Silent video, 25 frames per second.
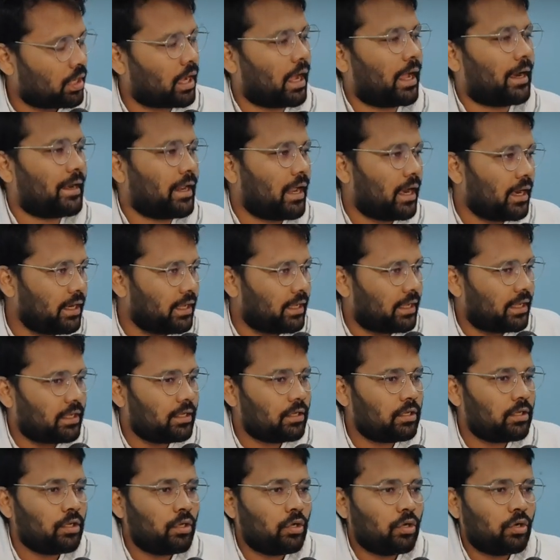कार्यालय
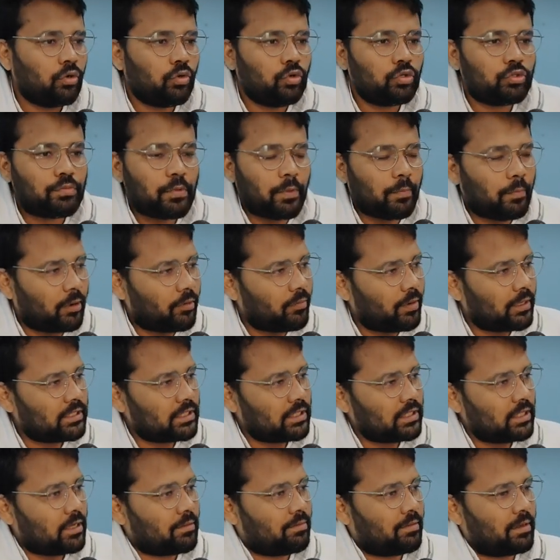हैं उस पर भगवा
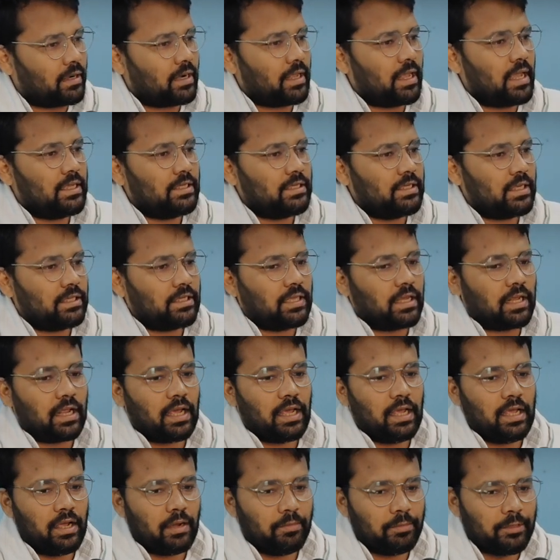झंडा फहराया जाता
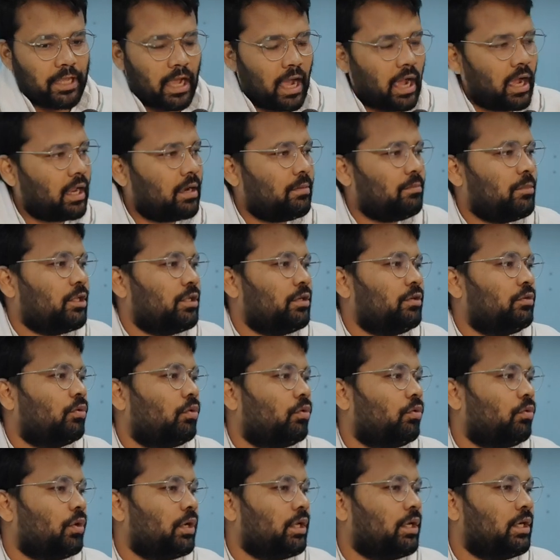रहा है अभी हाल में इन
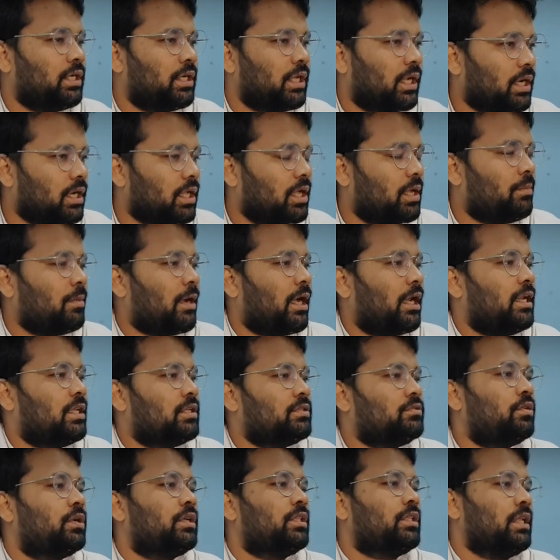लोगों ने डर के मारे
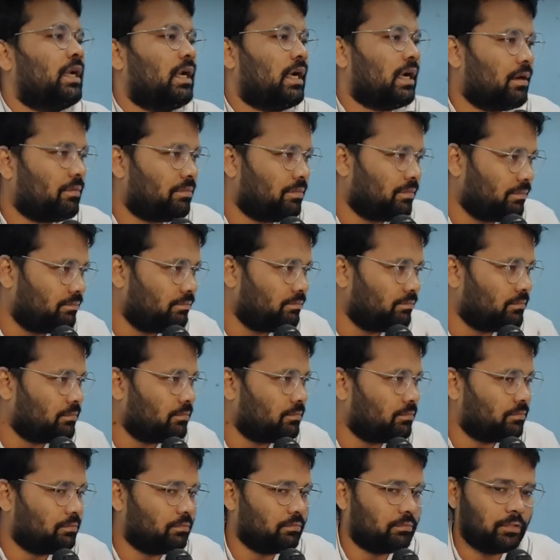जो है तिरंगा
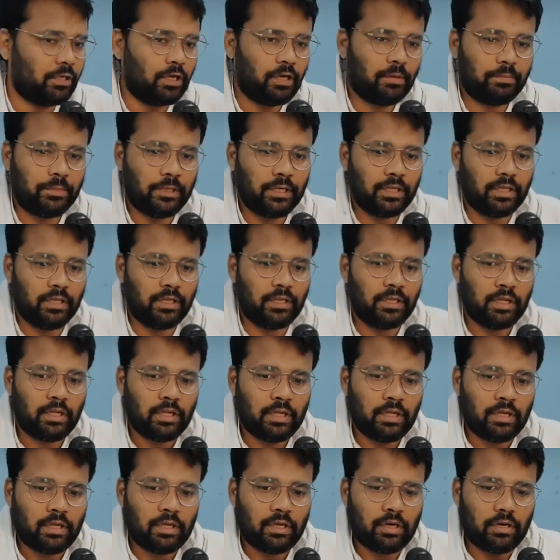अपने
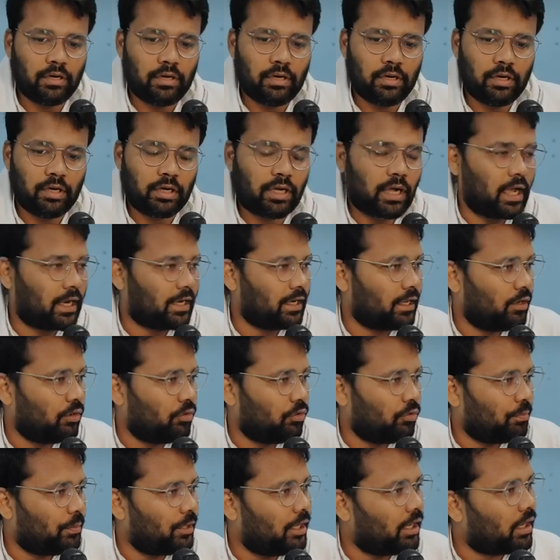
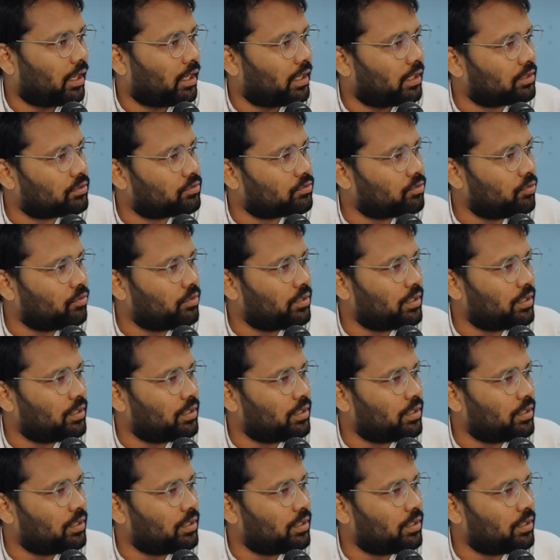कार्यालयों पे लगाना शुरू